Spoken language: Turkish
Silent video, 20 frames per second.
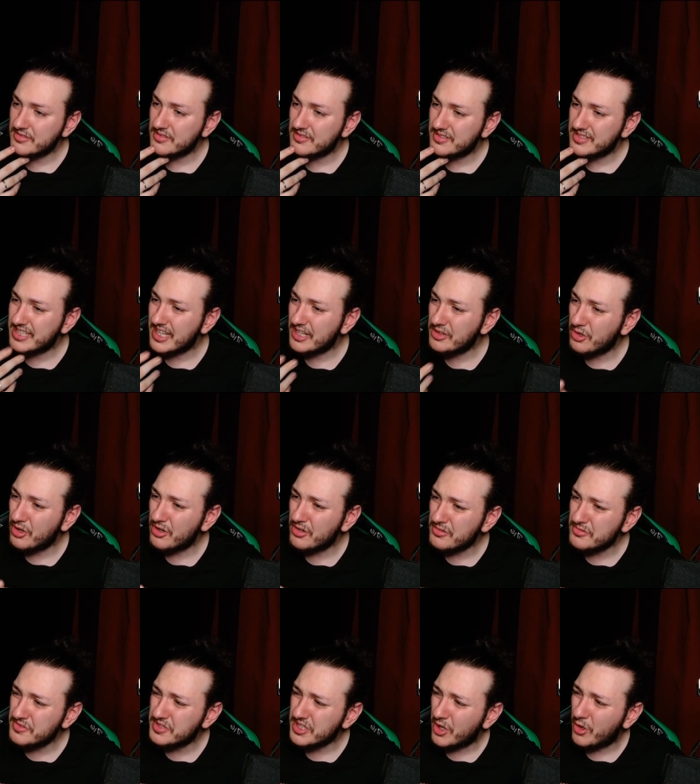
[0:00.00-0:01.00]

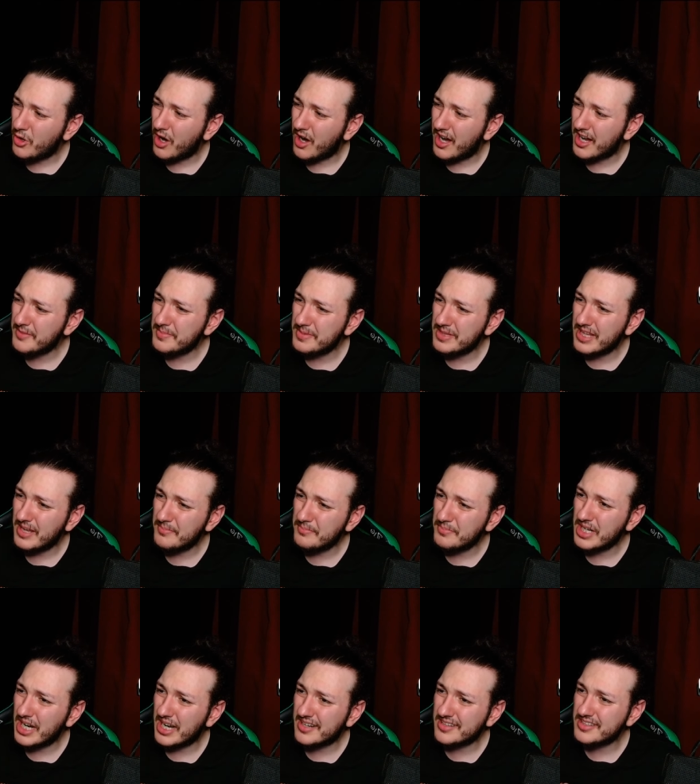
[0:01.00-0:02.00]
Sedo Jaho harbiden
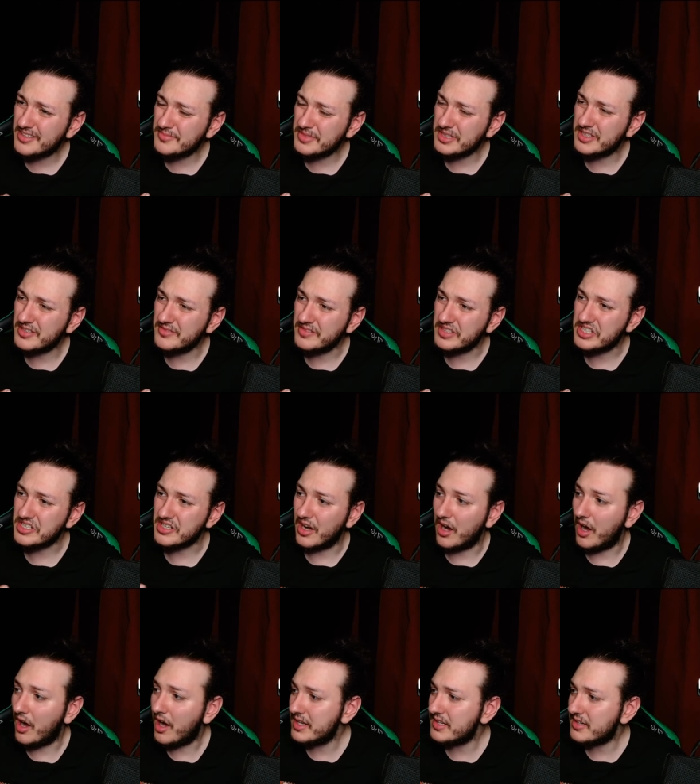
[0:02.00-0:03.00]
bıraktı mı Twitch'i?
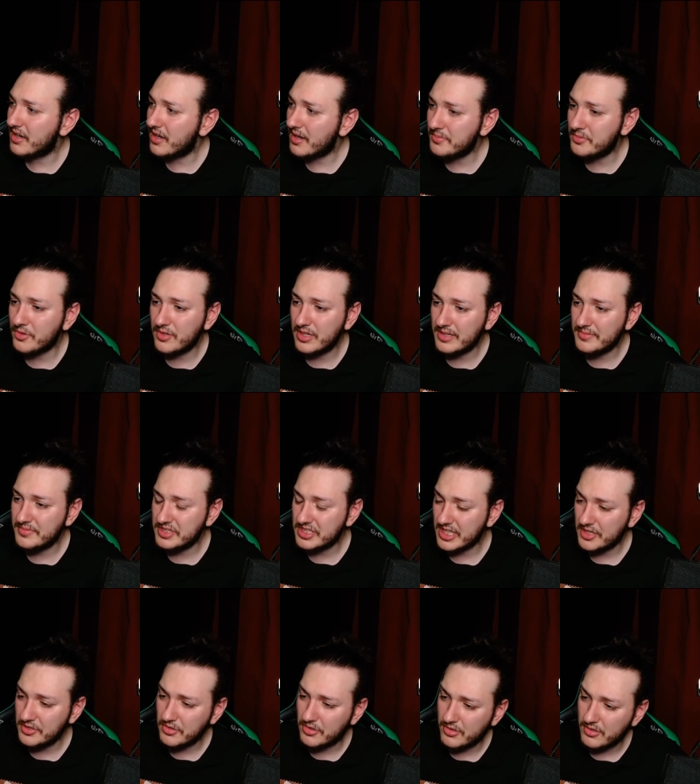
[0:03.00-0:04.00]
Hayır abi öyle bir
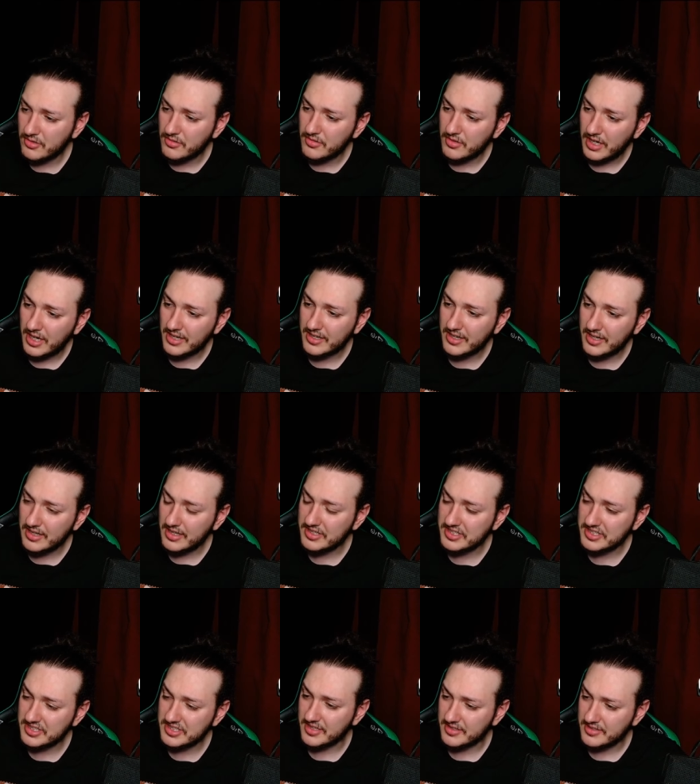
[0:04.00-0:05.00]
şey yok
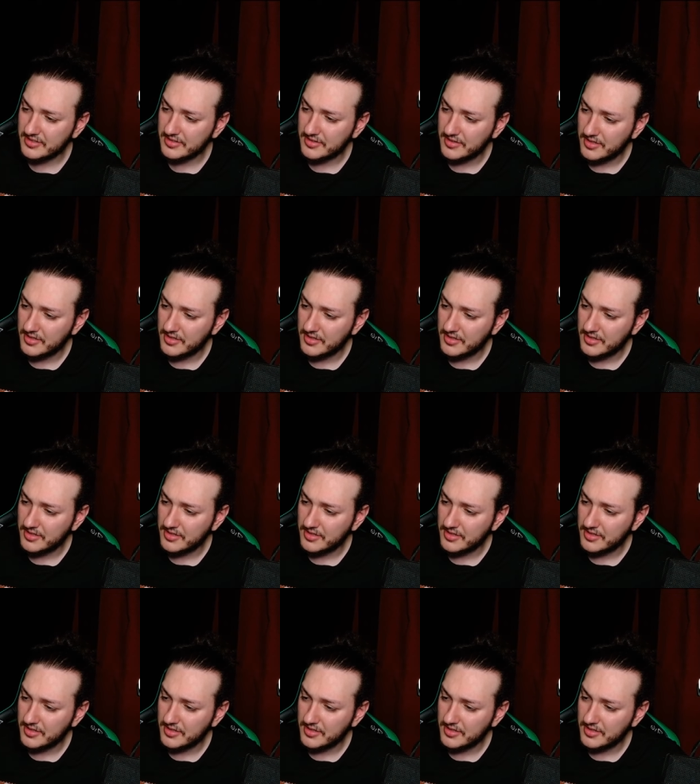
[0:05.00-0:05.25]
arkadaşlar.